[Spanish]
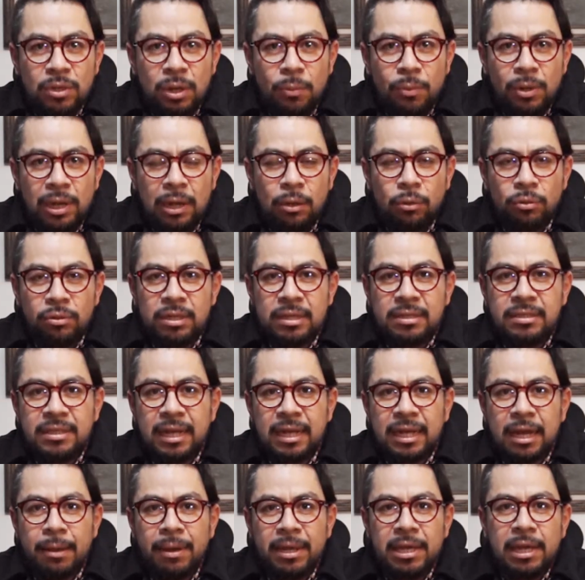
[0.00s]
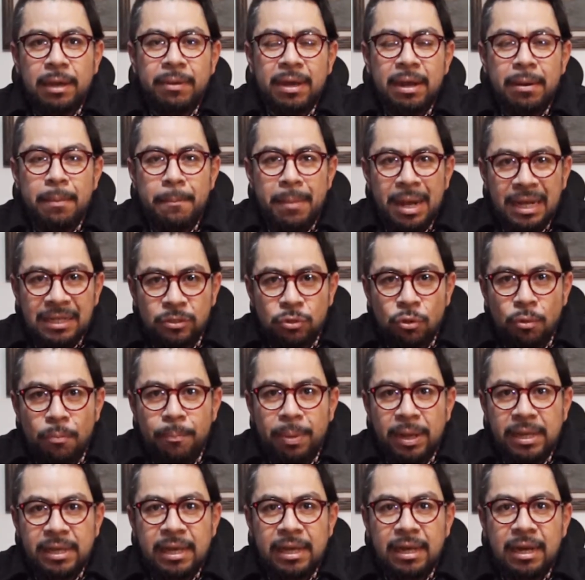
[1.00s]
una buena noticia que vaya a haber más
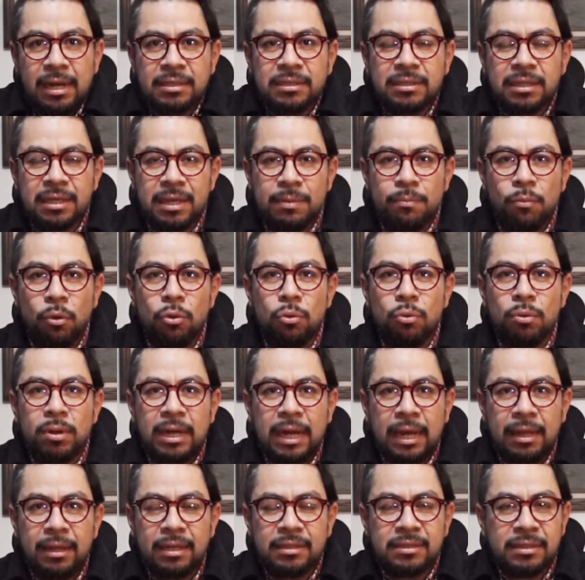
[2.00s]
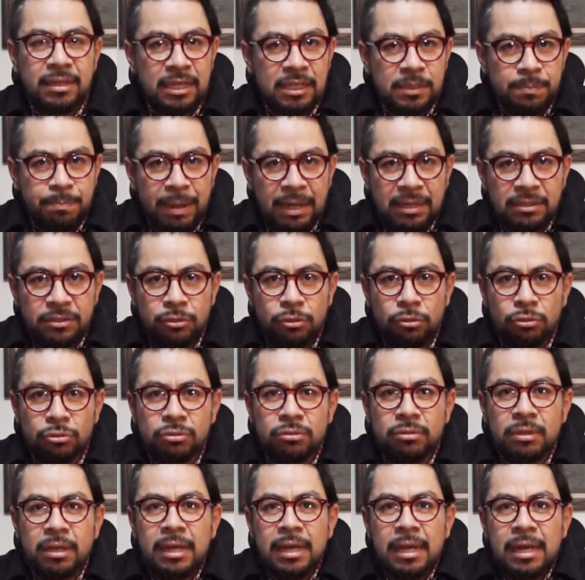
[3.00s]
compañeras involucradas en
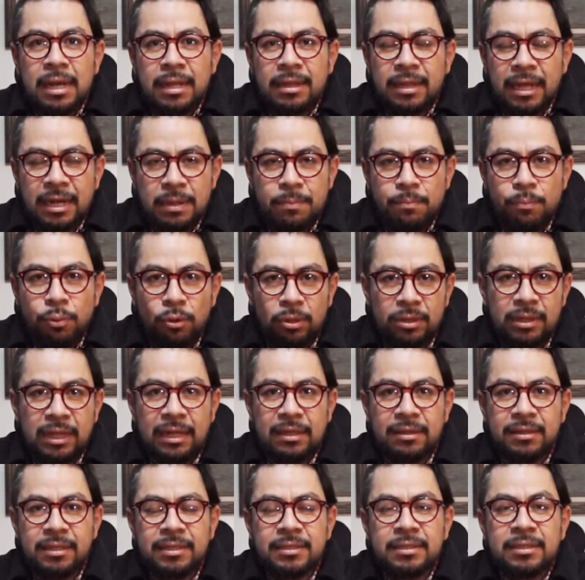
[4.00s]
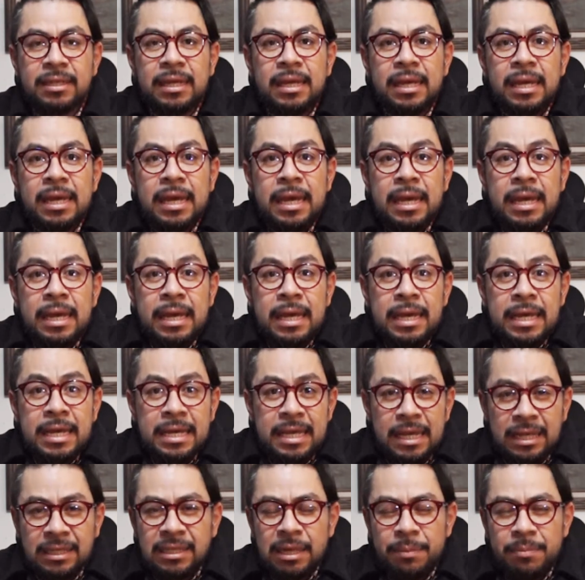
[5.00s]
espacios tan importantes.
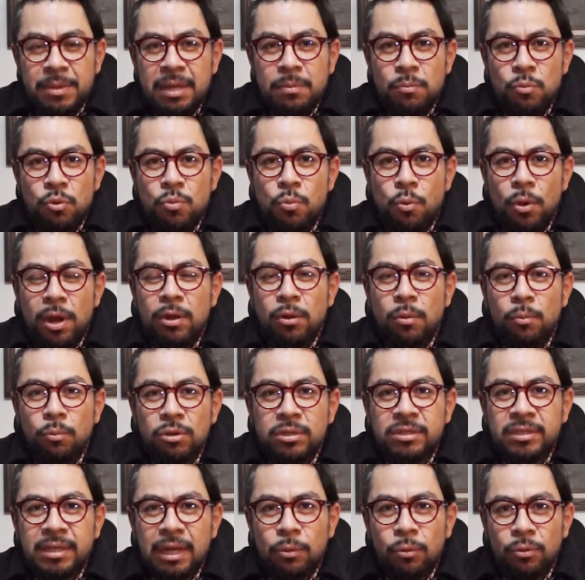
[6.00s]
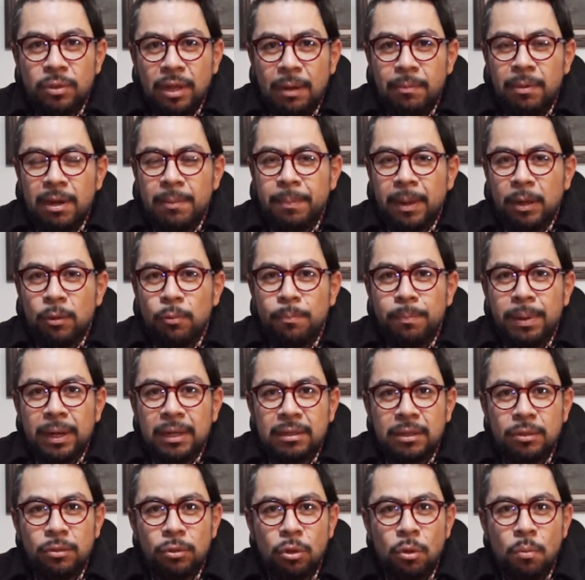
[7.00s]
Y es también muy bueno, muy saludable para un
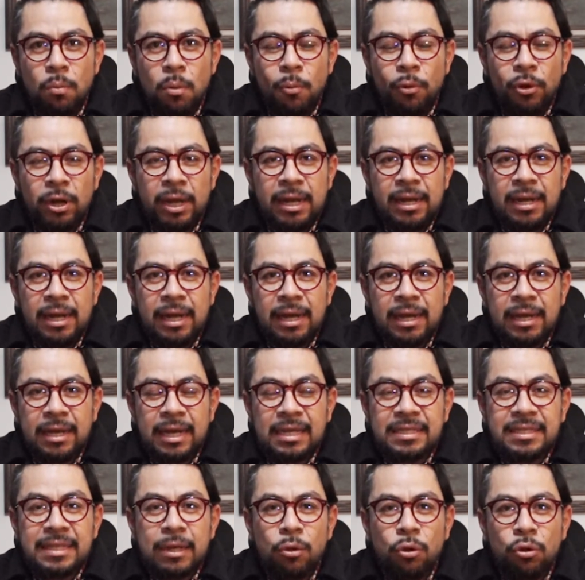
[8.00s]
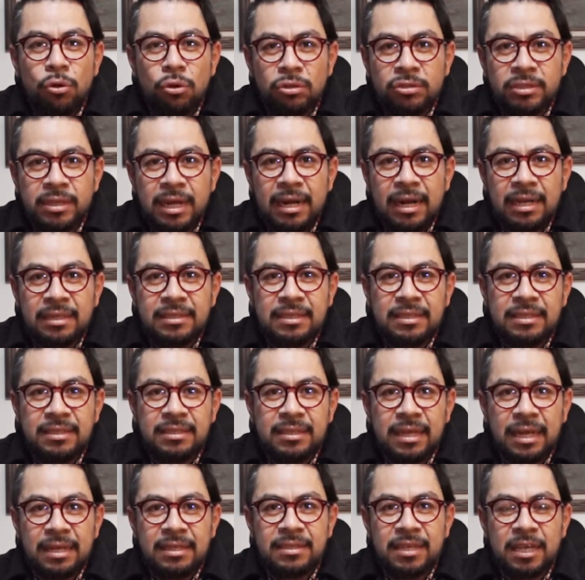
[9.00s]
partido como Morena que se conozcan las
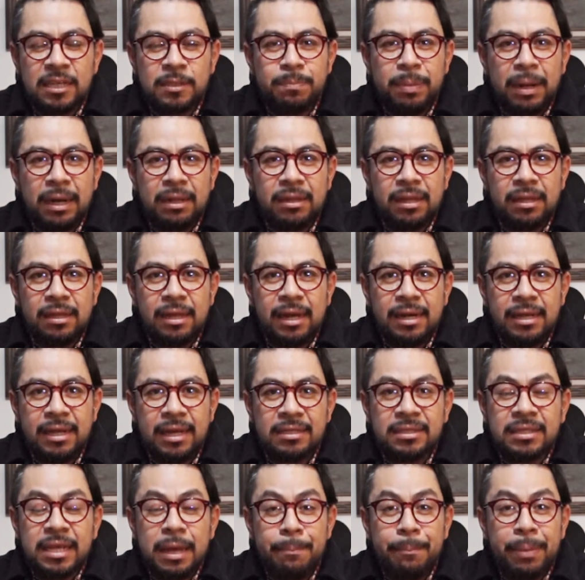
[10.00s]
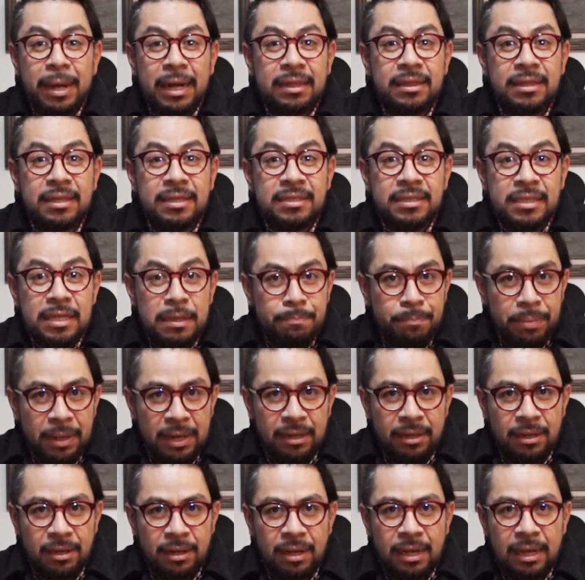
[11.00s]
instancias partidarias que
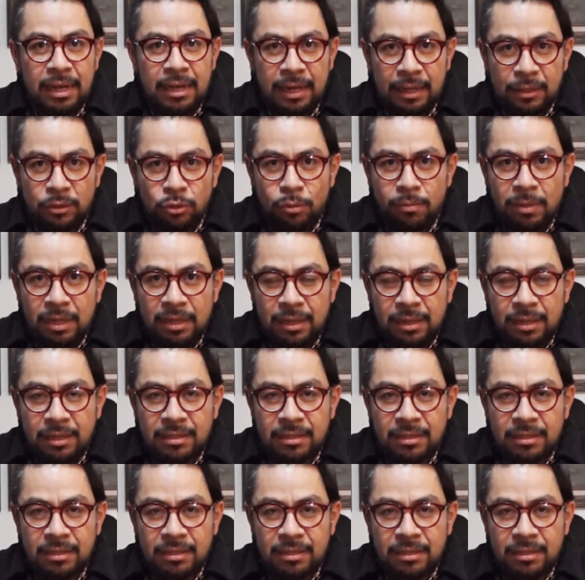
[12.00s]
participan en la toma de